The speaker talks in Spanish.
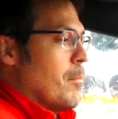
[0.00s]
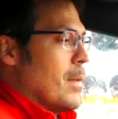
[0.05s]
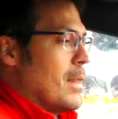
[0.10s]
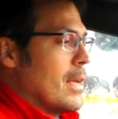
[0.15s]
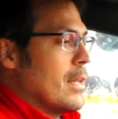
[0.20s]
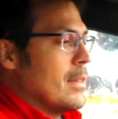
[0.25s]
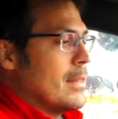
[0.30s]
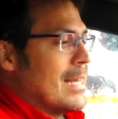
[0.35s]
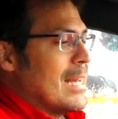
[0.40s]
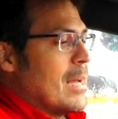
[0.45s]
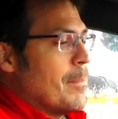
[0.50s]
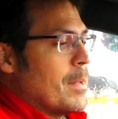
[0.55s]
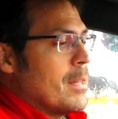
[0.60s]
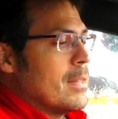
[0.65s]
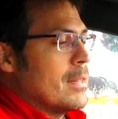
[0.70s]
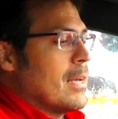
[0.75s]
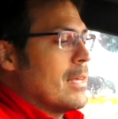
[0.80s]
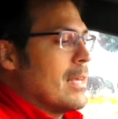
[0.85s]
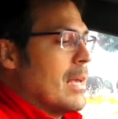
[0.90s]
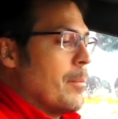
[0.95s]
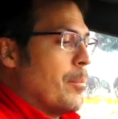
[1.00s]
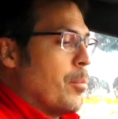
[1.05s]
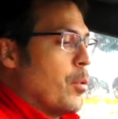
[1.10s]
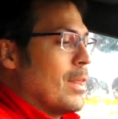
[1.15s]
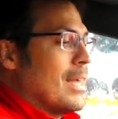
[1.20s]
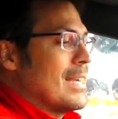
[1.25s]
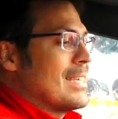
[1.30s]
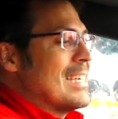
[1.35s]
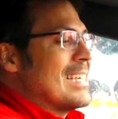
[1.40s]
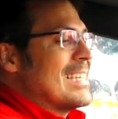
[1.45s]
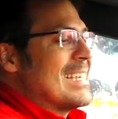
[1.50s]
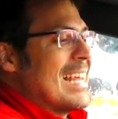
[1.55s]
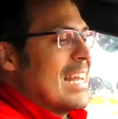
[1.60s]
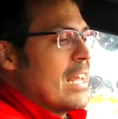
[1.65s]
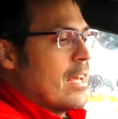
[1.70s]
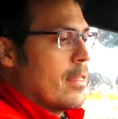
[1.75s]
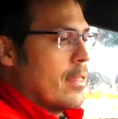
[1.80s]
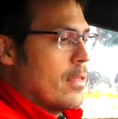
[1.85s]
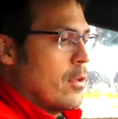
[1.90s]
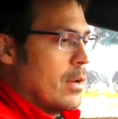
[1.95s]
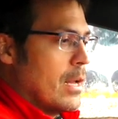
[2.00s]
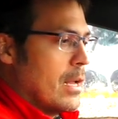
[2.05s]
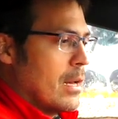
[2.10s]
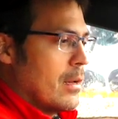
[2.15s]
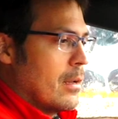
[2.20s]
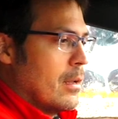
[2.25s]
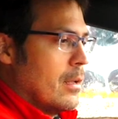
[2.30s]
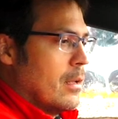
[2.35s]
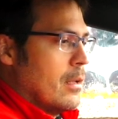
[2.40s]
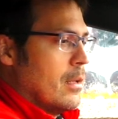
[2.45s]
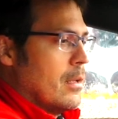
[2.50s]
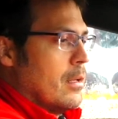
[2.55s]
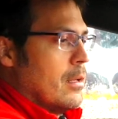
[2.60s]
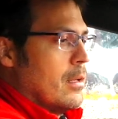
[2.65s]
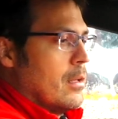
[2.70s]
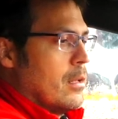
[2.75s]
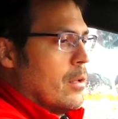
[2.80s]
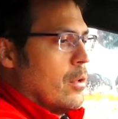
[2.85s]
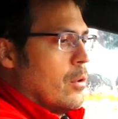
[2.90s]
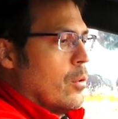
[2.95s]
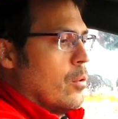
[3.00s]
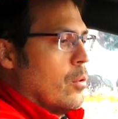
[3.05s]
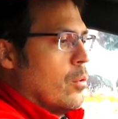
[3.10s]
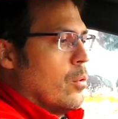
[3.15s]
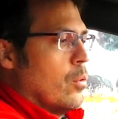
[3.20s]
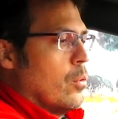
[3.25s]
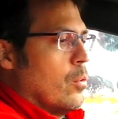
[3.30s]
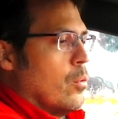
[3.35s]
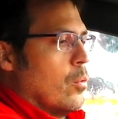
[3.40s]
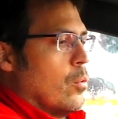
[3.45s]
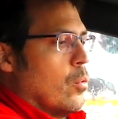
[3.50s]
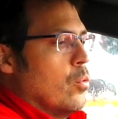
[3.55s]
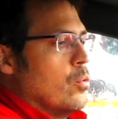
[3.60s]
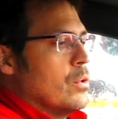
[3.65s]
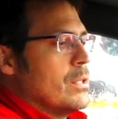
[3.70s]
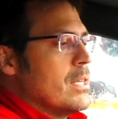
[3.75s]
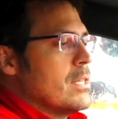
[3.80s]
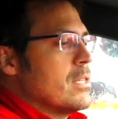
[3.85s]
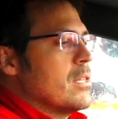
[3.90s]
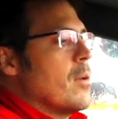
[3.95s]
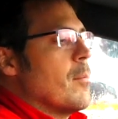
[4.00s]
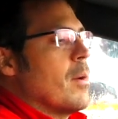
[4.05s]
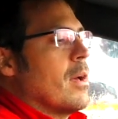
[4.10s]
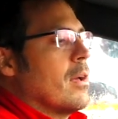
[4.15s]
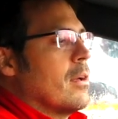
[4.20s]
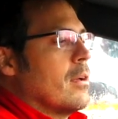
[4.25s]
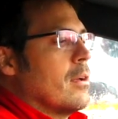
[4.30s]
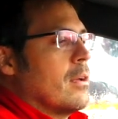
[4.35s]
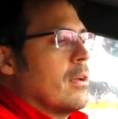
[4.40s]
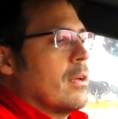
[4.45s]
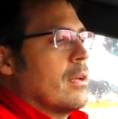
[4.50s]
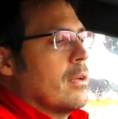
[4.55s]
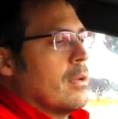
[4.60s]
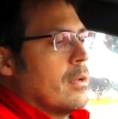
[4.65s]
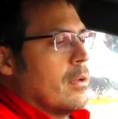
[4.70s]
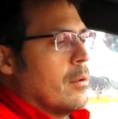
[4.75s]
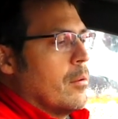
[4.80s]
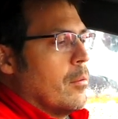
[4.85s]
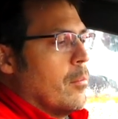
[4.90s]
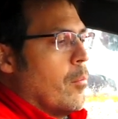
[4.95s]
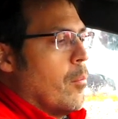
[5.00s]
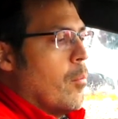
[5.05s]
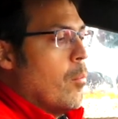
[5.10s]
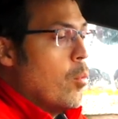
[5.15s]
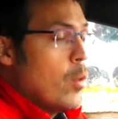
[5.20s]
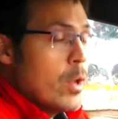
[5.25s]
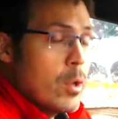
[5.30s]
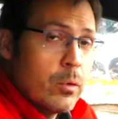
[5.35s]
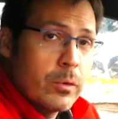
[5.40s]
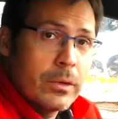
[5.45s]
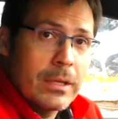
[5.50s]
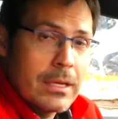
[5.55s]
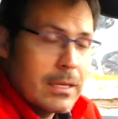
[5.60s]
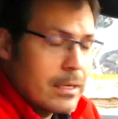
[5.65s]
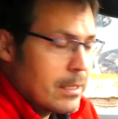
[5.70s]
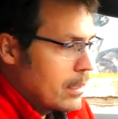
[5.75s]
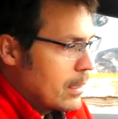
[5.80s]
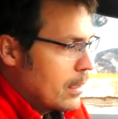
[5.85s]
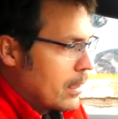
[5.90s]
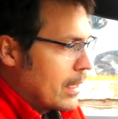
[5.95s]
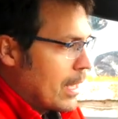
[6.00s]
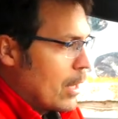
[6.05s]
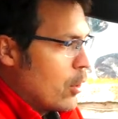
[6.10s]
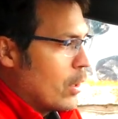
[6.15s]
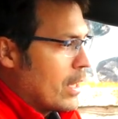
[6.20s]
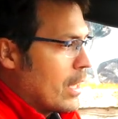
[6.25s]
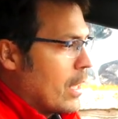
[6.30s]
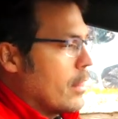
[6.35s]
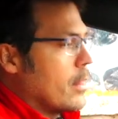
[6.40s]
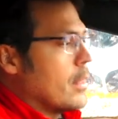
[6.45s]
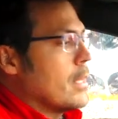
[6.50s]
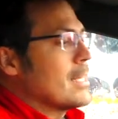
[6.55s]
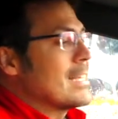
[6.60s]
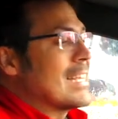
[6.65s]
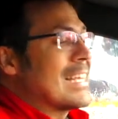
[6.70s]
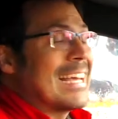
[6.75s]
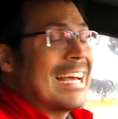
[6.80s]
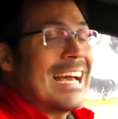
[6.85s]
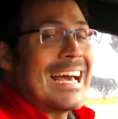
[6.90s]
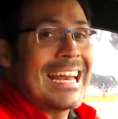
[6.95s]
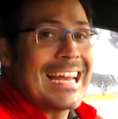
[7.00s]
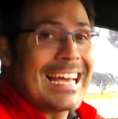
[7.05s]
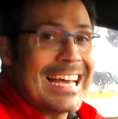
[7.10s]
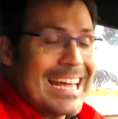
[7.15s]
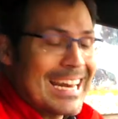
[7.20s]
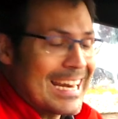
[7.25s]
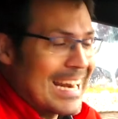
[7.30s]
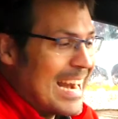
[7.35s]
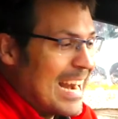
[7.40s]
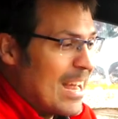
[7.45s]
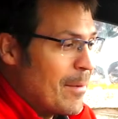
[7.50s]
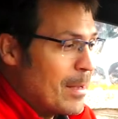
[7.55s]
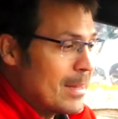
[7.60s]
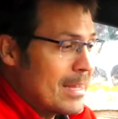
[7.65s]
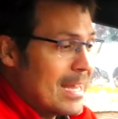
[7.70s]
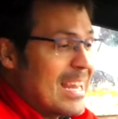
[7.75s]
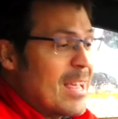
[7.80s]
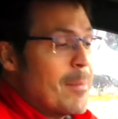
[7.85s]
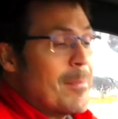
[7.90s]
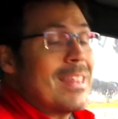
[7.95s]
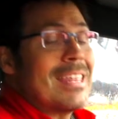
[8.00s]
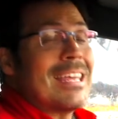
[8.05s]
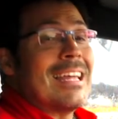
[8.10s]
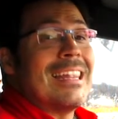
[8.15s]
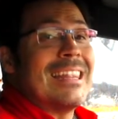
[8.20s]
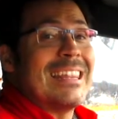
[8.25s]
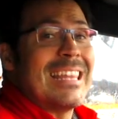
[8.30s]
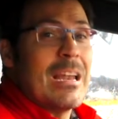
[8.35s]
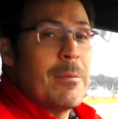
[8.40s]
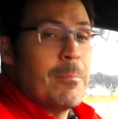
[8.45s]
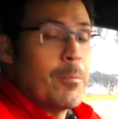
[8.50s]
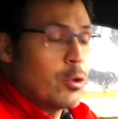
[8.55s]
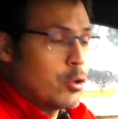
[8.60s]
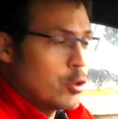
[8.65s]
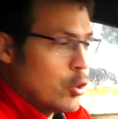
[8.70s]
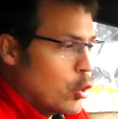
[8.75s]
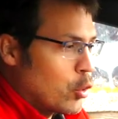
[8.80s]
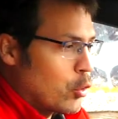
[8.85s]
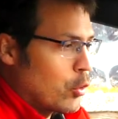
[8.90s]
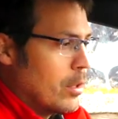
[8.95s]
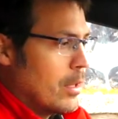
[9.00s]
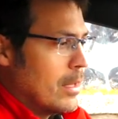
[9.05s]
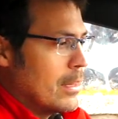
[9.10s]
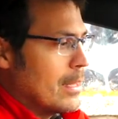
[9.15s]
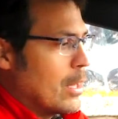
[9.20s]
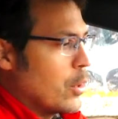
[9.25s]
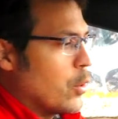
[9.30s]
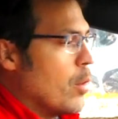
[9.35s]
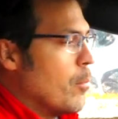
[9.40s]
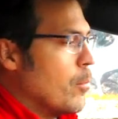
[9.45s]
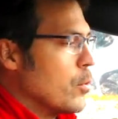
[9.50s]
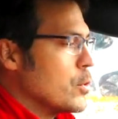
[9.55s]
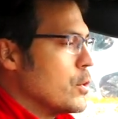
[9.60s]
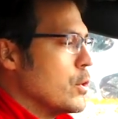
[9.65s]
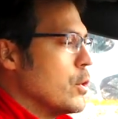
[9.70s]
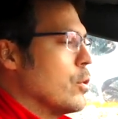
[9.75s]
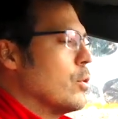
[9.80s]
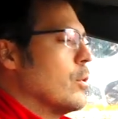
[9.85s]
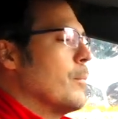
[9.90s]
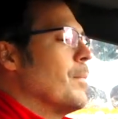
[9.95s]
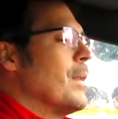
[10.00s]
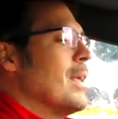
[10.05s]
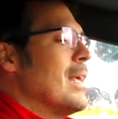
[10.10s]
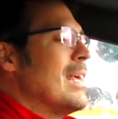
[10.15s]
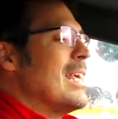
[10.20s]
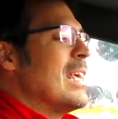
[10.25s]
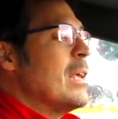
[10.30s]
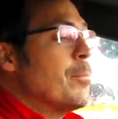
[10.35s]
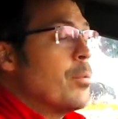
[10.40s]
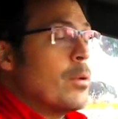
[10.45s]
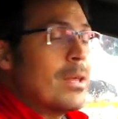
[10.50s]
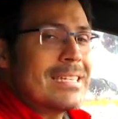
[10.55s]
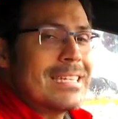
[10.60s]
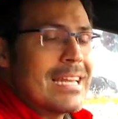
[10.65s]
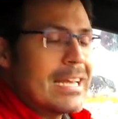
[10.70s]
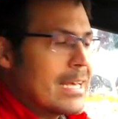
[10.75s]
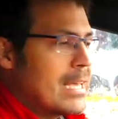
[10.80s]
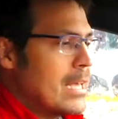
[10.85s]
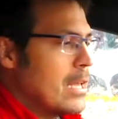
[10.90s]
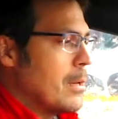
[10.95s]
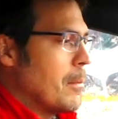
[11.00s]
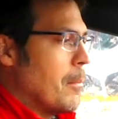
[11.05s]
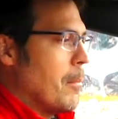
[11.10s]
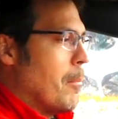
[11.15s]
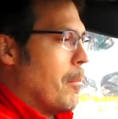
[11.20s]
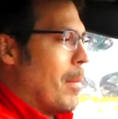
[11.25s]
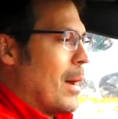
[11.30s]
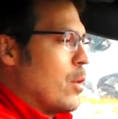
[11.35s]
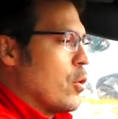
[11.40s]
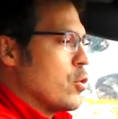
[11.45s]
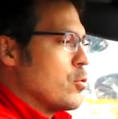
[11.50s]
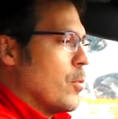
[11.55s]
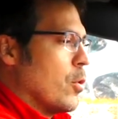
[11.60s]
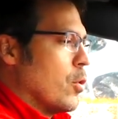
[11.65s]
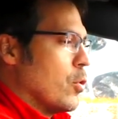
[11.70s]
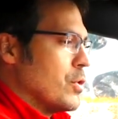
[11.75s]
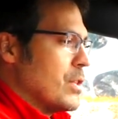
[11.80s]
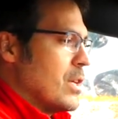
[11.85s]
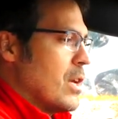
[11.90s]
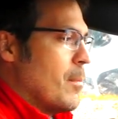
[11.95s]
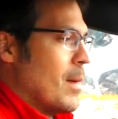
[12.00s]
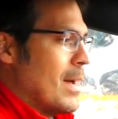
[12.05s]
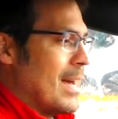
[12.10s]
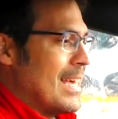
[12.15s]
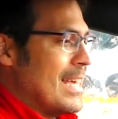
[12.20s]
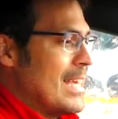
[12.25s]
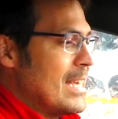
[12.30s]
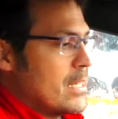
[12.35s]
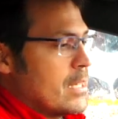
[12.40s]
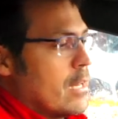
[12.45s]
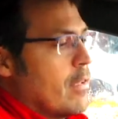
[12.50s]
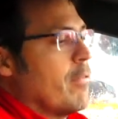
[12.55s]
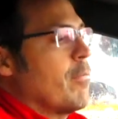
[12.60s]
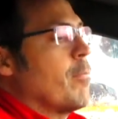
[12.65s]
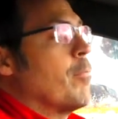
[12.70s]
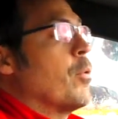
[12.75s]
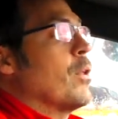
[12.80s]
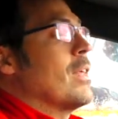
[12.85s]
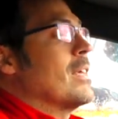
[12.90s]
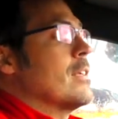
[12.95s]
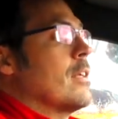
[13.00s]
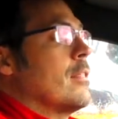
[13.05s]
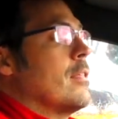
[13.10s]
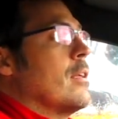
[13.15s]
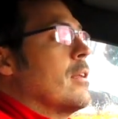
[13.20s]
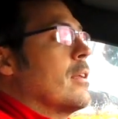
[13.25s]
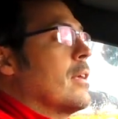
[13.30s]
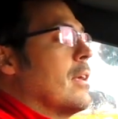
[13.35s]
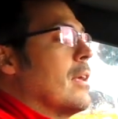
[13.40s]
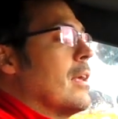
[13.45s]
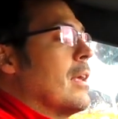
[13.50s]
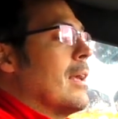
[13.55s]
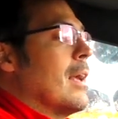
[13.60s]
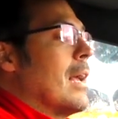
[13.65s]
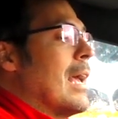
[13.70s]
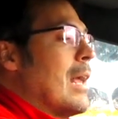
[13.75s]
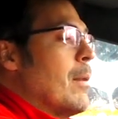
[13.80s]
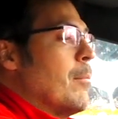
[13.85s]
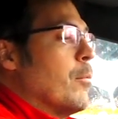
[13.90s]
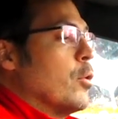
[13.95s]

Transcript: mediante la pantalla puedes seleccionar un sistema muy útil que lo que hace es cargar la batería mediante el motor de combustión y puedes elegir varios modos. Se llama eSafe, puedes decir que el